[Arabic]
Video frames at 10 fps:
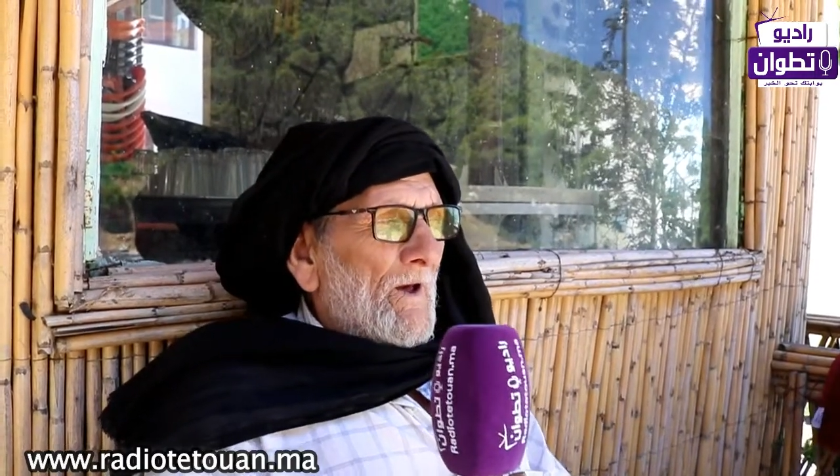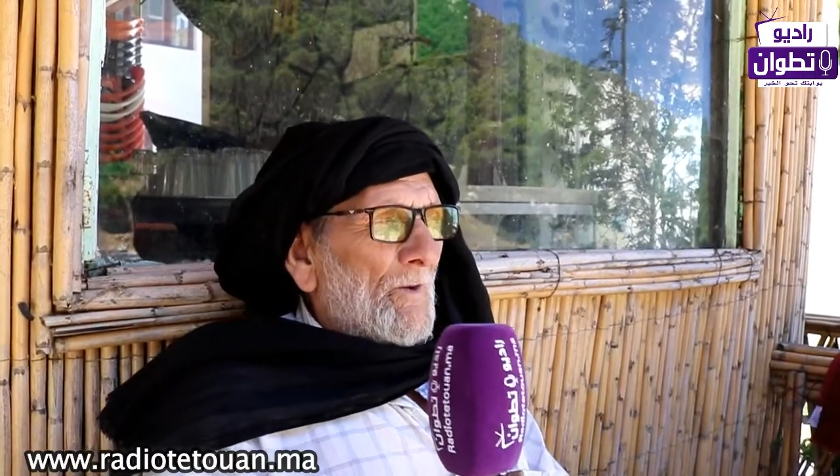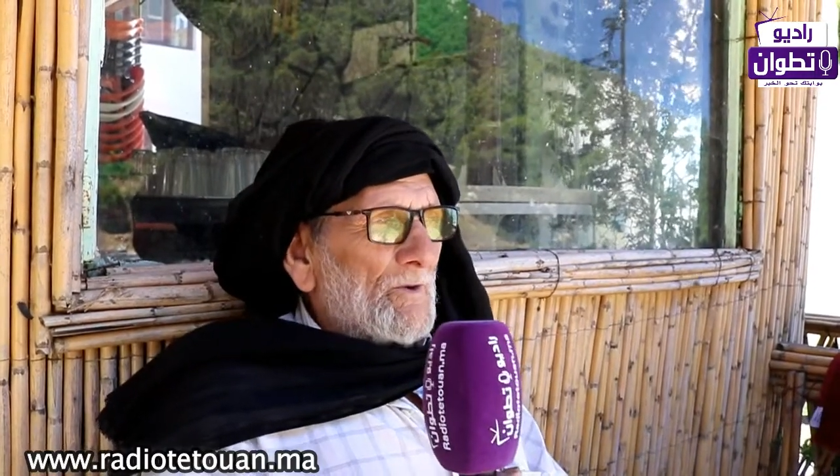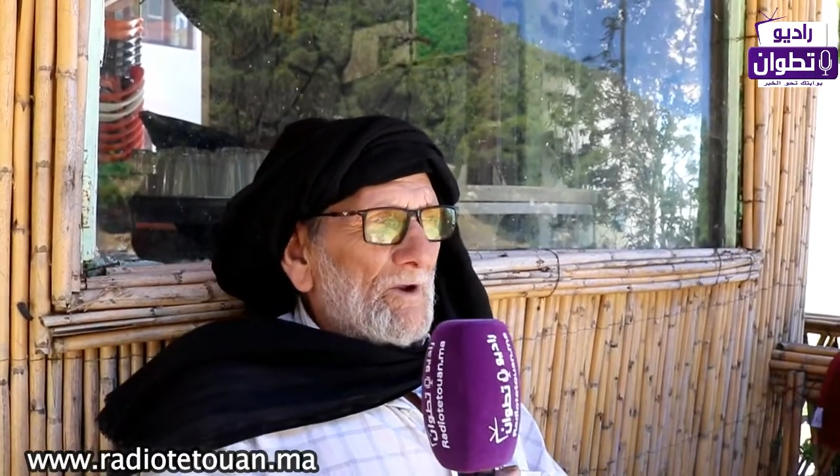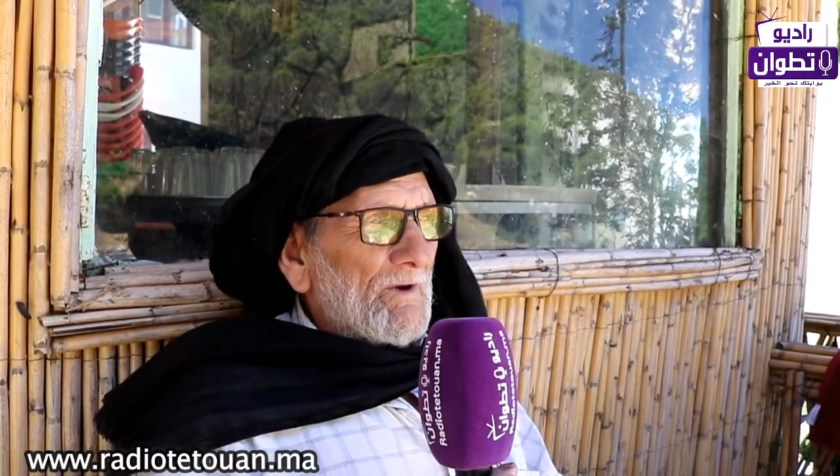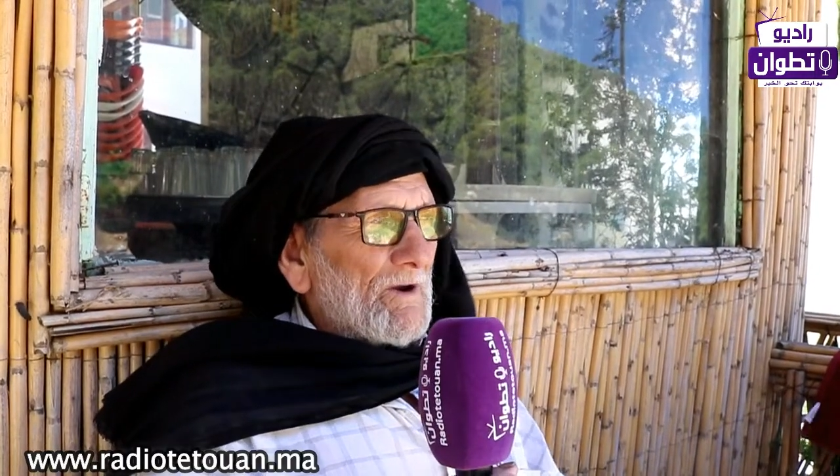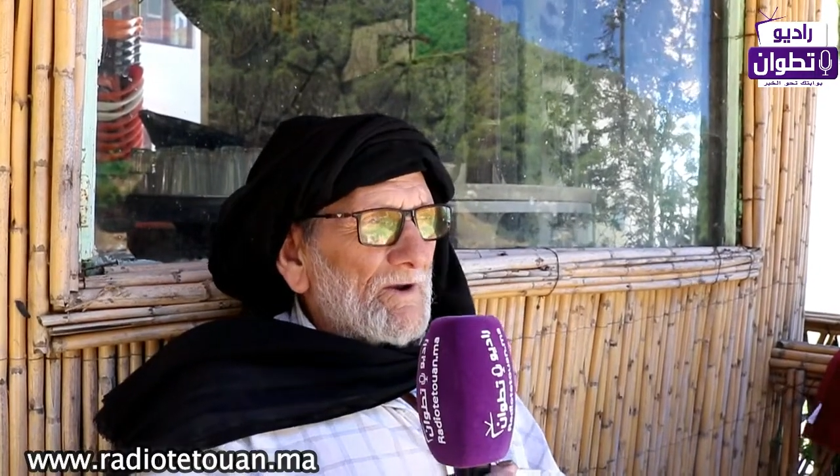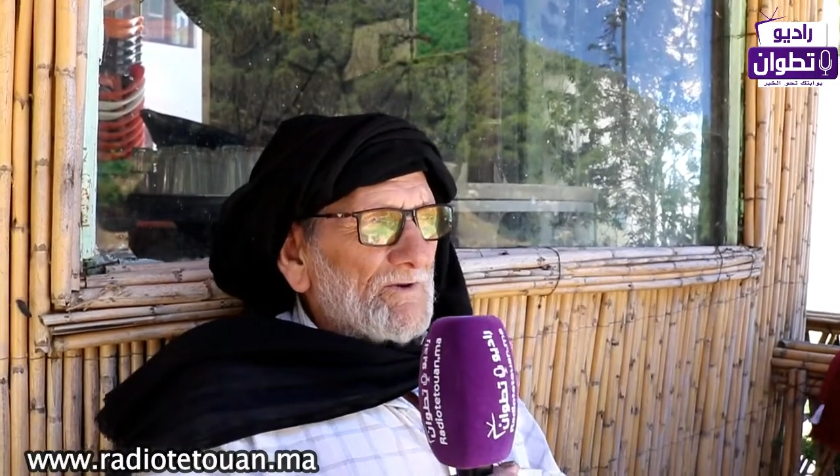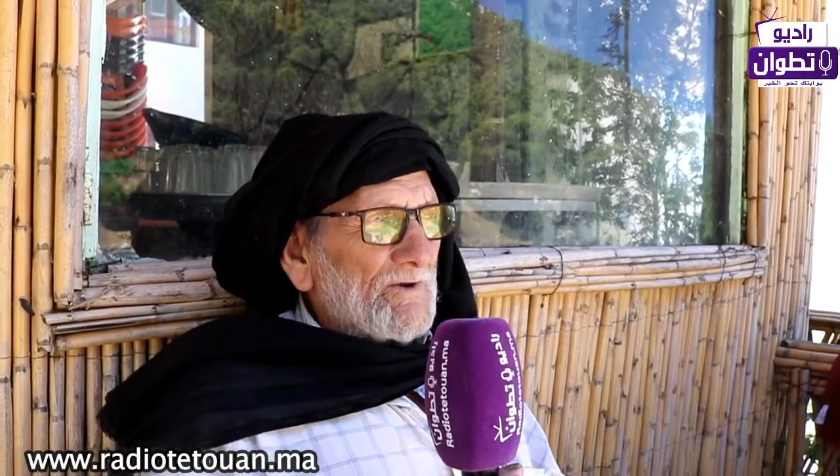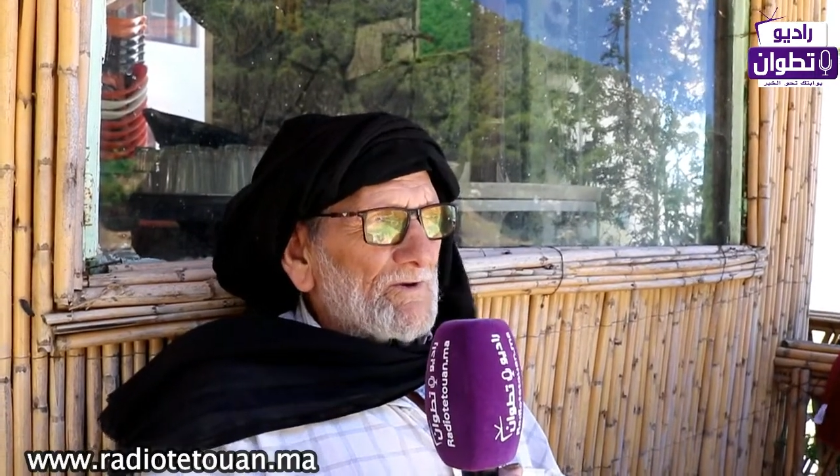ودابا الله
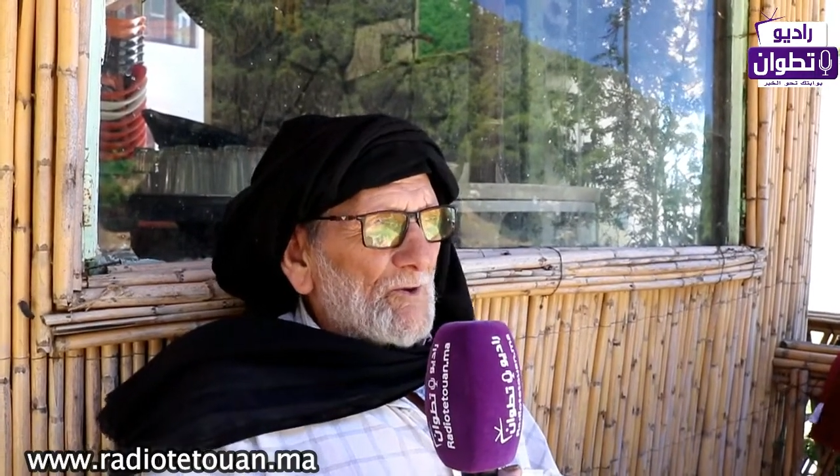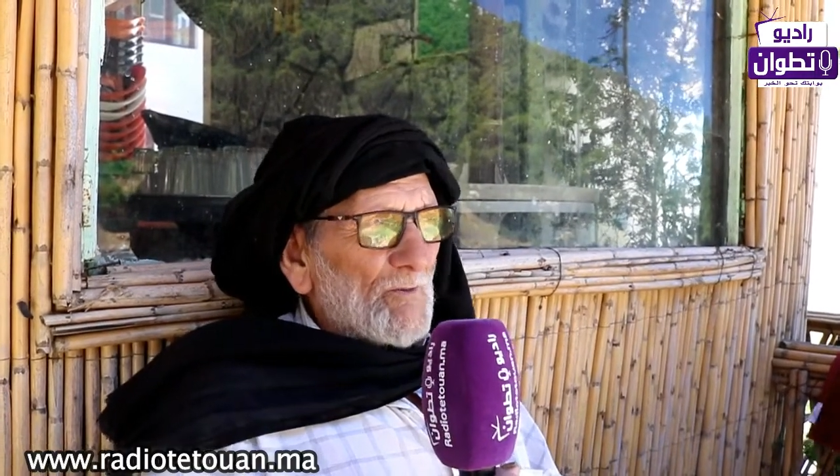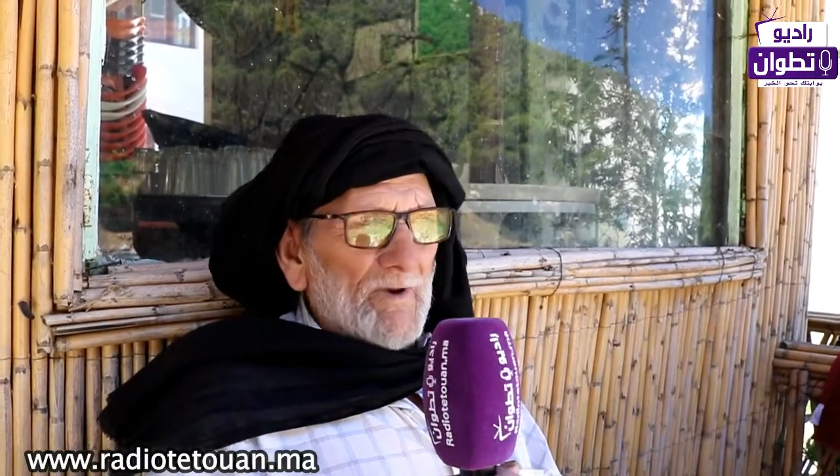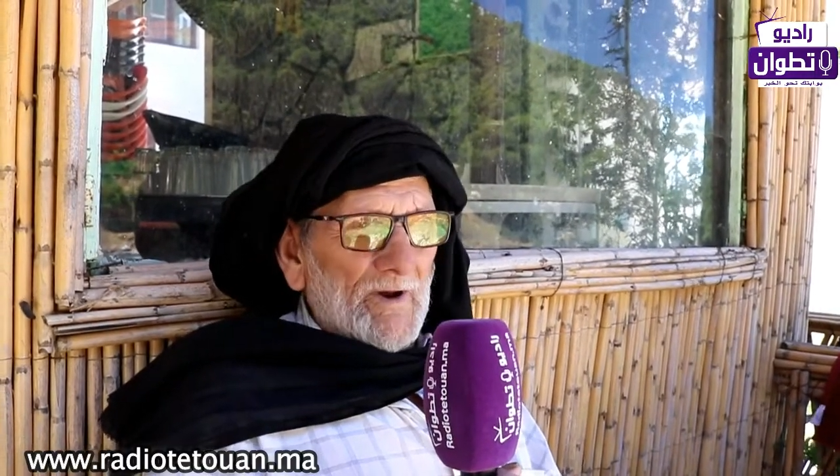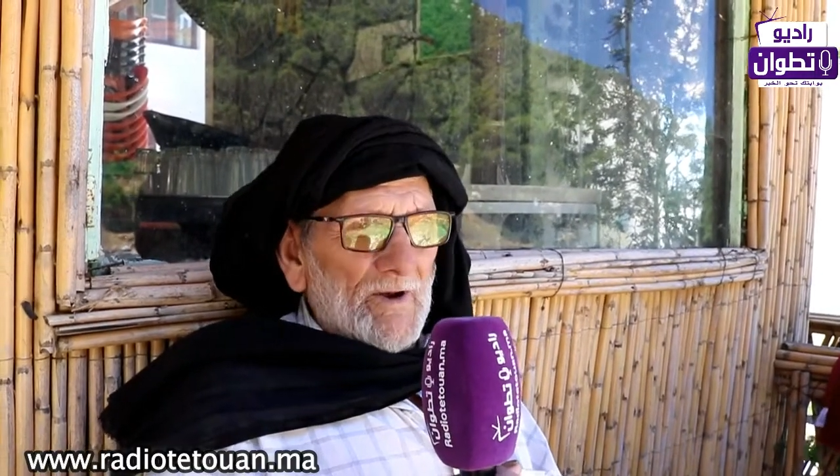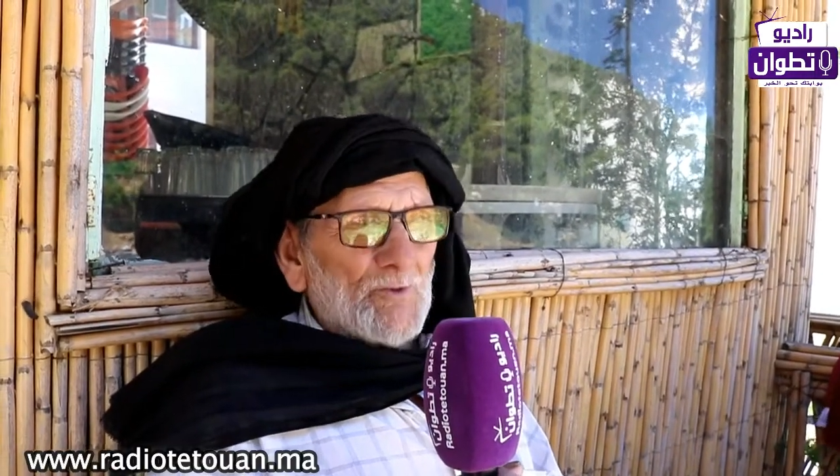يجازيكم بخير